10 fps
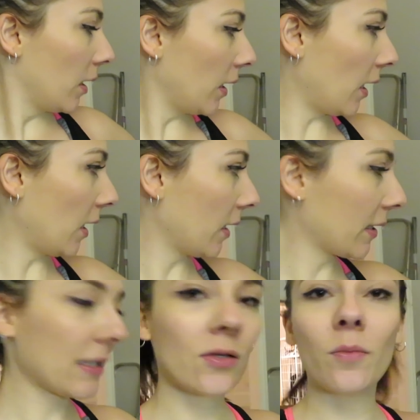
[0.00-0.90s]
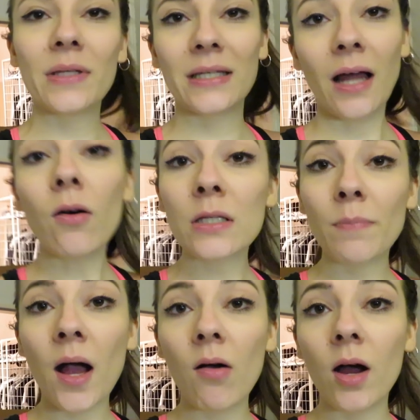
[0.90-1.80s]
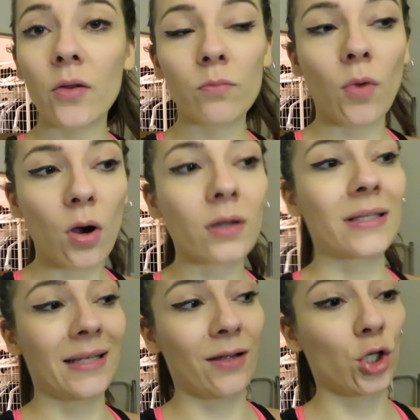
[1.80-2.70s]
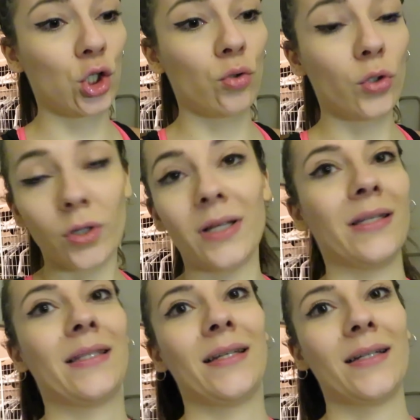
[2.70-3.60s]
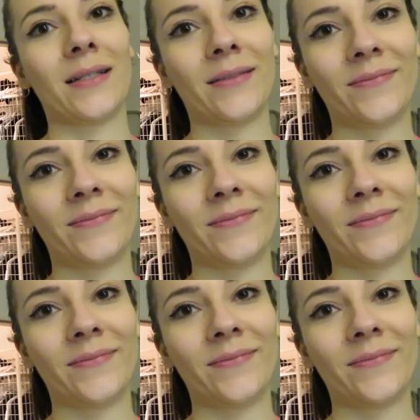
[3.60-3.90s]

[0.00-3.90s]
ja, jetzt noch ein bisschen auspowern und morgen ist dann auch schon Donnerstag.